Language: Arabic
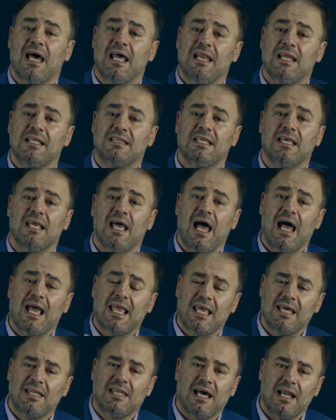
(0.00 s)
التي
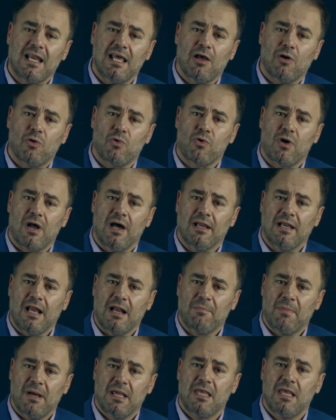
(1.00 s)
أكد عليها القرآن
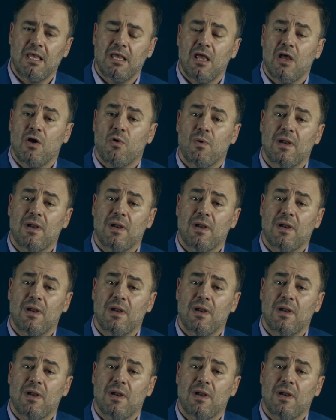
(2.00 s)
المكي